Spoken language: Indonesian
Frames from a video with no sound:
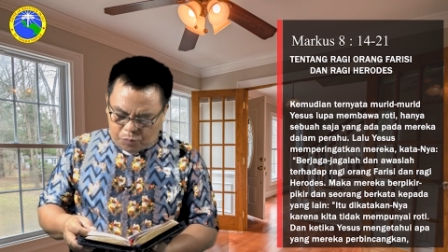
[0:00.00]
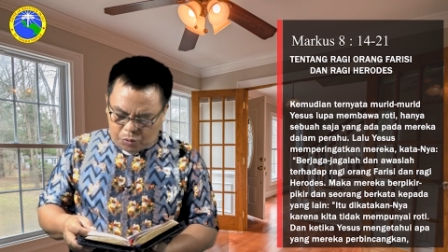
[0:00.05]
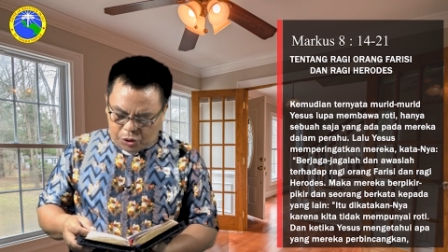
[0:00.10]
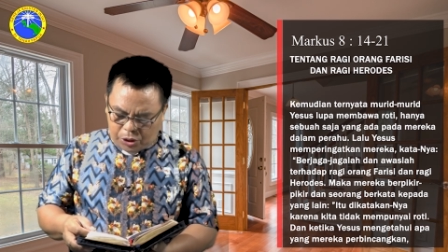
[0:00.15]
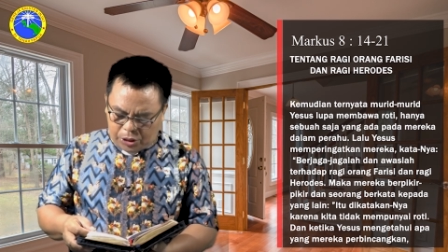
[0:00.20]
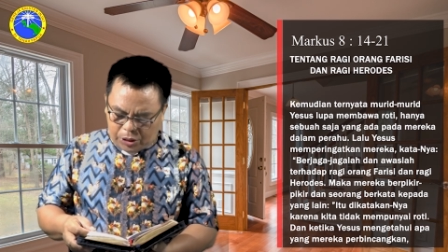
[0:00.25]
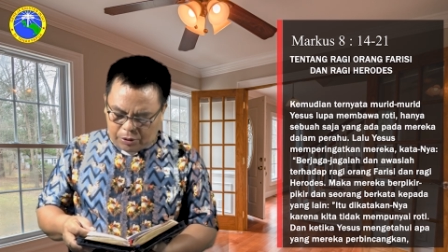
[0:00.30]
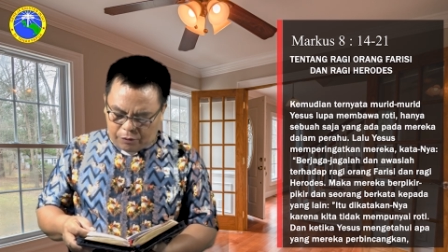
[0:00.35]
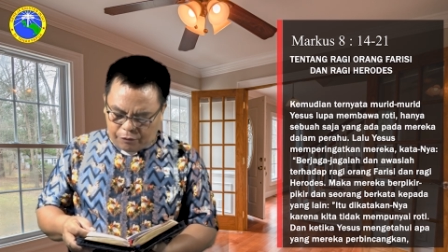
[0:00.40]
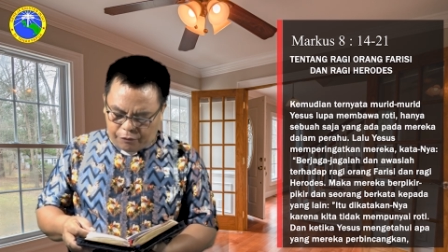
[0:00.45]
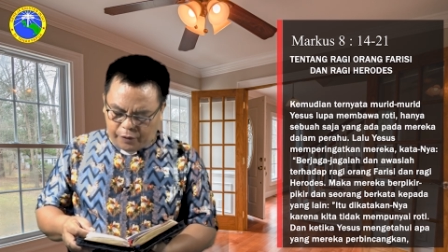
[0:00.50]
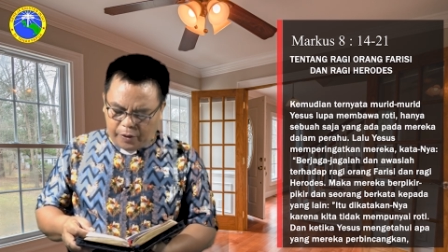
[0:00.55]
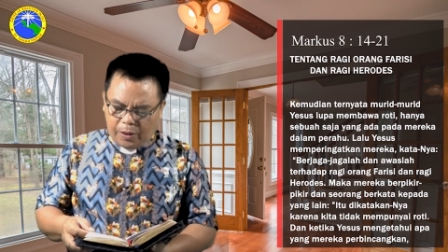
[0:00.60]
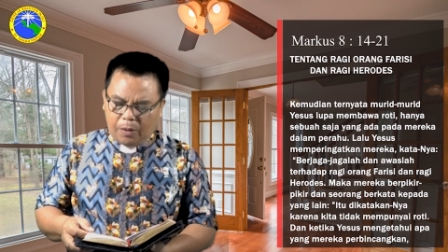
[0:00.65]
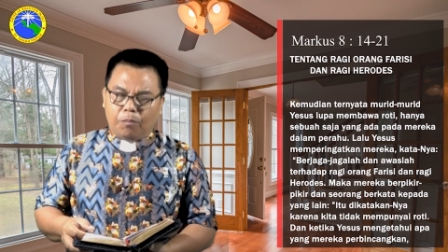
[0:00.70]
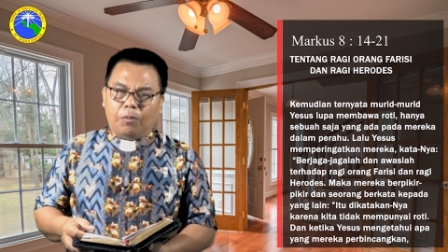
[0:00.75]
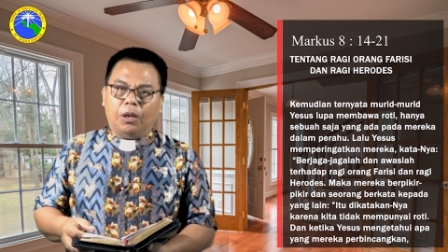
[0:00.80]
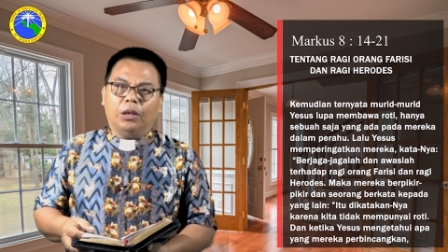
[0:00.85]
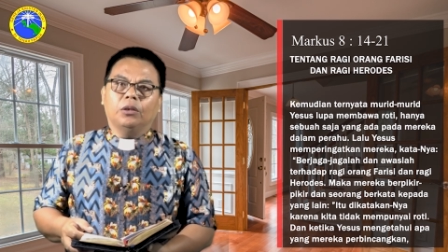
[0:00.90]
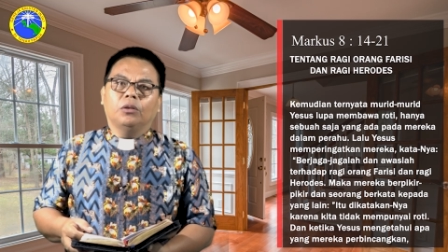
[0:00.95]
bunyi
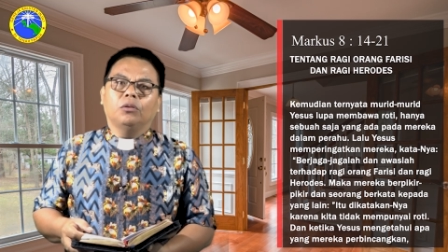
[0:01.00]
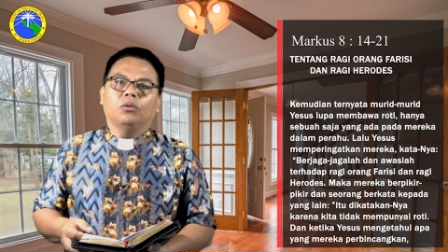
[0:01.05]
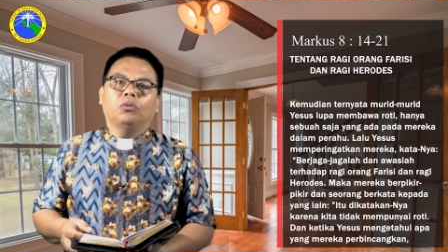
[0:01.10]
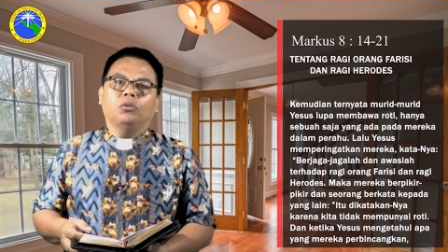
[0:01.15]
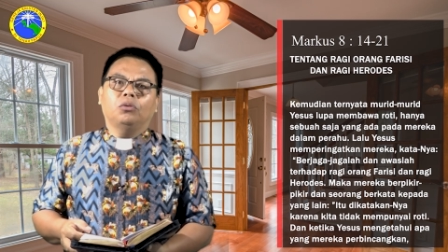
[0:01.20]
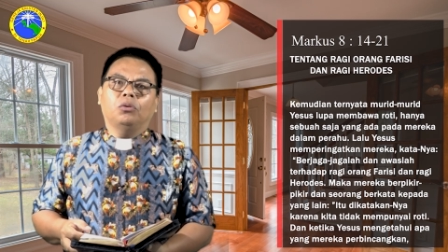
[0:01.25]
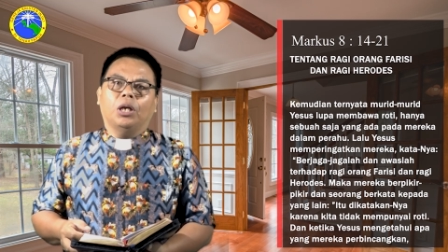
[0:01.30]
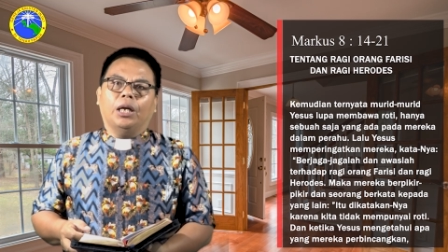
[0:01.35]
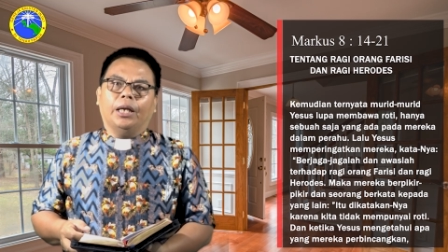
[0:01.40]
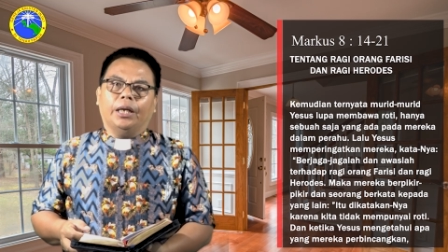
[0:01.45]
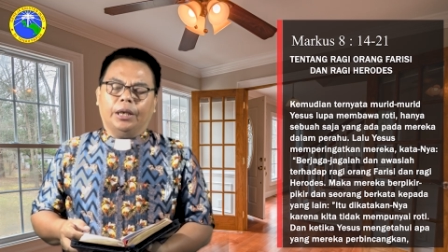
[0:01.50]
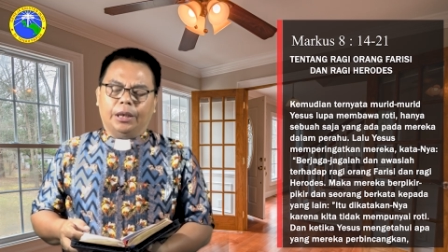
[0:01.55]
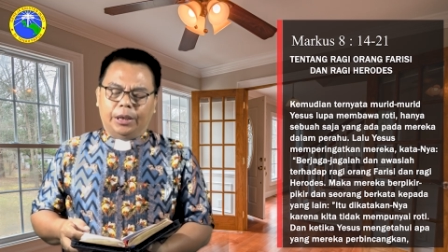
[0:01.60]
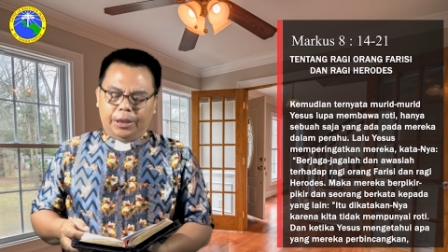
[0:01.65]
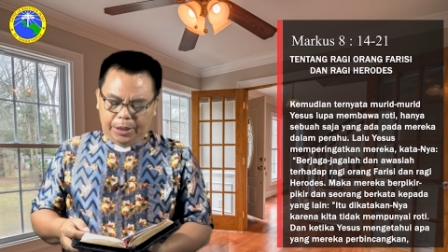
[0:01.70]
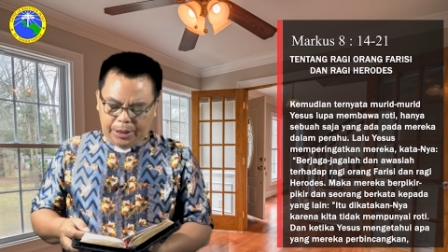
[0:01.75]
firman Tuhan